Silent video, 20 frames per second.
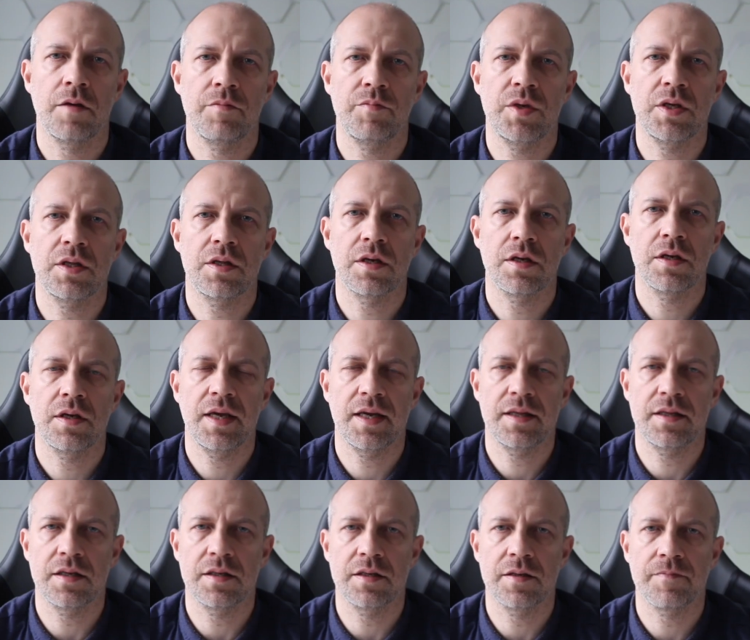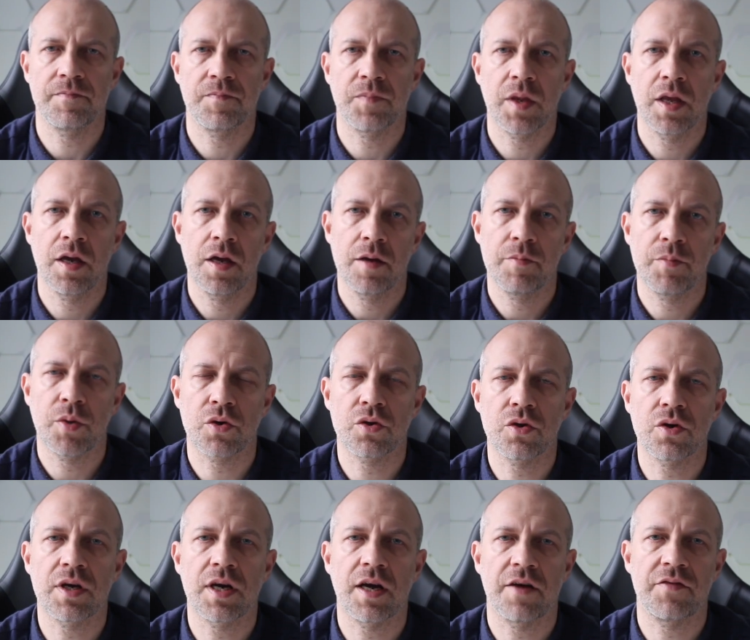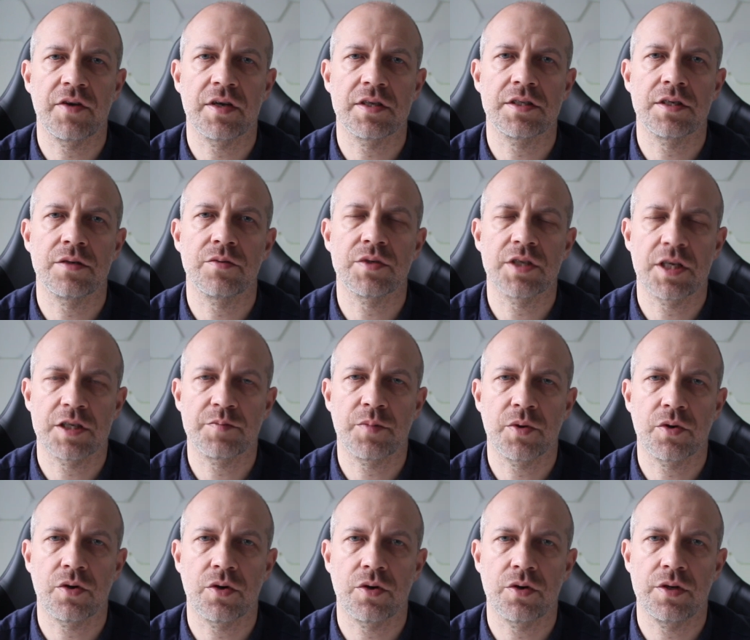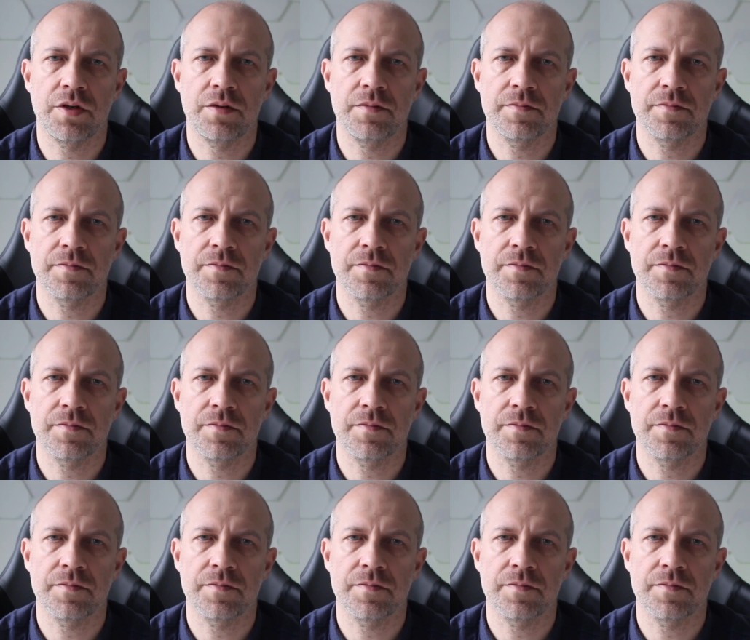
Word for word: Mit 1. Pornografia cię zaspokoi.